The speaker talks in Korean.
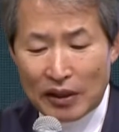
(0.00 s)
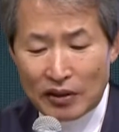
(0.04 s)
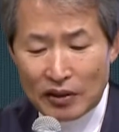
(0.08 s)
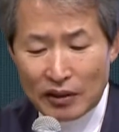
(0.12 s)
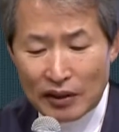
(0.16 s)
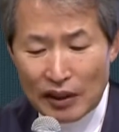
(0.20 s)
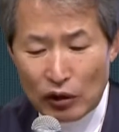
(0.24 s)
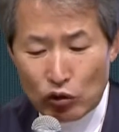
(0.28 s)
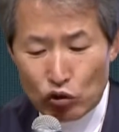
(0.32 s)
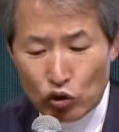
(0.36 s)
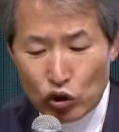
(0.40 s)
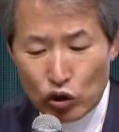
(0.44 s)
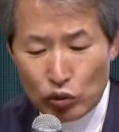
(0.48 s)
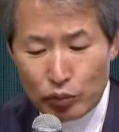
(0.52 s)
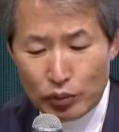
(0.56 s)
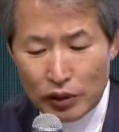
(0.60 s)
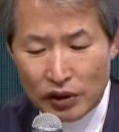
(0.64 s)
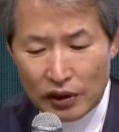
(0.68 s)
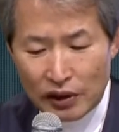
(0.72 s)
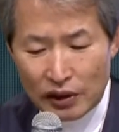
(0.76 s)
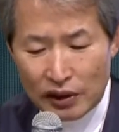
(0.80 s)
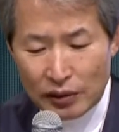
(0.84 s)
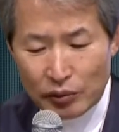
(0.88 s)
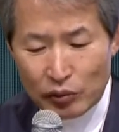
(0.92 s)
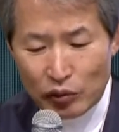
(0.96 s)
백성의
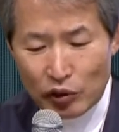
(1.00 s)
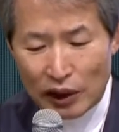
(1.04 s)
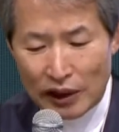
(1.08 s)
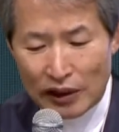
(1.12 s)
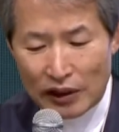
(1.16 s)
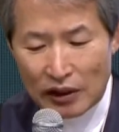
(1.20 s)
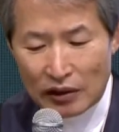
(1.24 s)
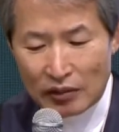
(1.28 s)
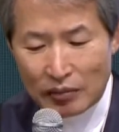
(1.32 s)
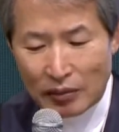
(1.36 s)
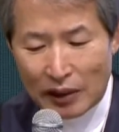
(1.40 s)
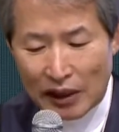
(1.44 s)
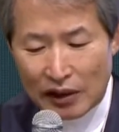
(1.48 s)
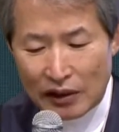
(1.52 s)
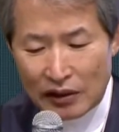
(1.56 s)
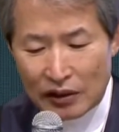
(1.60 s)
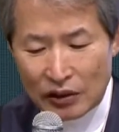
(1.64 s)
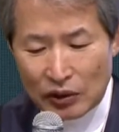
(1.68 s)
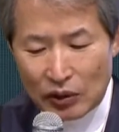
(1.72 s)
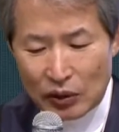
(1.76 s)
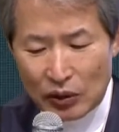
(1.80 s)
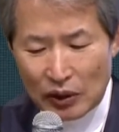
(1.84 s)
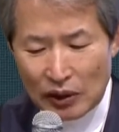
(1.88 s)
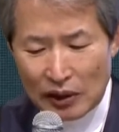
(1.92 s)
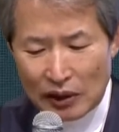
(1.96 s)
울부짖음과 이런
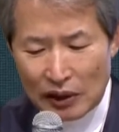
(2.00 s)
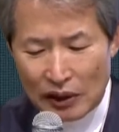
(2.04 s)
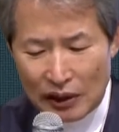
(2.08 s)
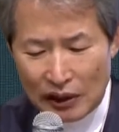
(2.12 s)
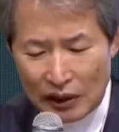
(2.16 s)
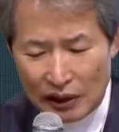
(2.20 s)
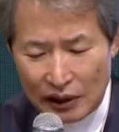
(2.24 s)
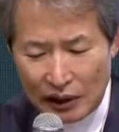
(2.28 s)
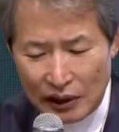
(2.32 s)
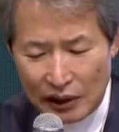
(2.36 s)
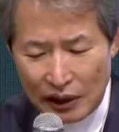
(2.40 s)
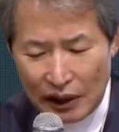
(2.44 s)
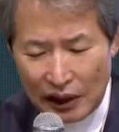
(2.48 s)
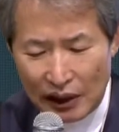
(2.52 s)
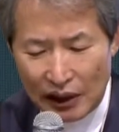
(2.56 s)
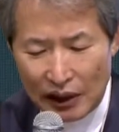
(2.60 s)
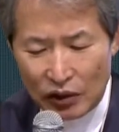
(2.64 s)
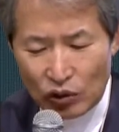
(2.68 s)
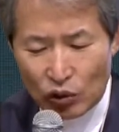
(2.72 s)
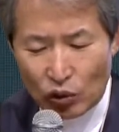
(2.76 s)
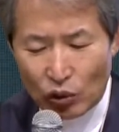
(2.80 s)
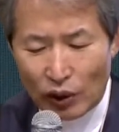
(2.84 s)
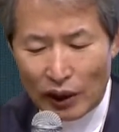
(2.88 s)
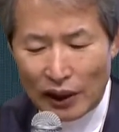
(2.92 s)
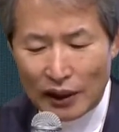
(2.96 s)
말을 듣고
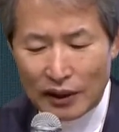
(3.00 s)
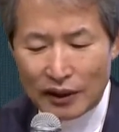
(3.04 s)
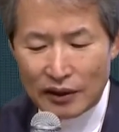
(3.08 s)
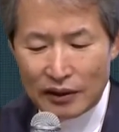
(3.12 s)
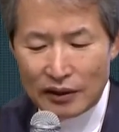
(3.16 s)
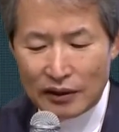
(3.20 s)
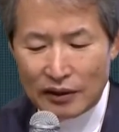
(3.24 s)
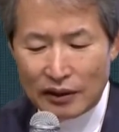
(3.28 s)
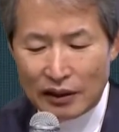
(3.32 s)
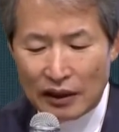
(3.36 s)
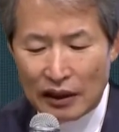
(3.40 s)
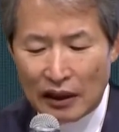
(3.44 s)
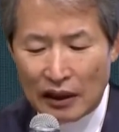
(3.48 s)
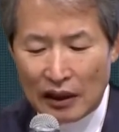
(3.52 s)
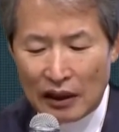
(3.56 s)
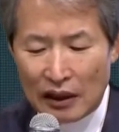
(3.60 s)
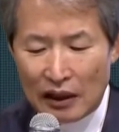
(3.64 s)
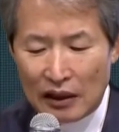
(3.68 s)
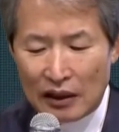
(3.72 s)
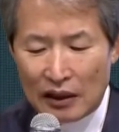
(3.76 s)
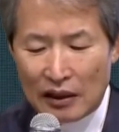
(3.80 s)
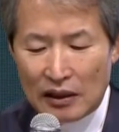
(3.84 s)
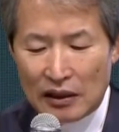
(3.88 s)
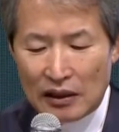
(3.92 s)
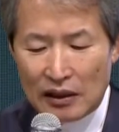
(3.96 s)
크게
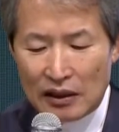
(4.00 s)
노하였으나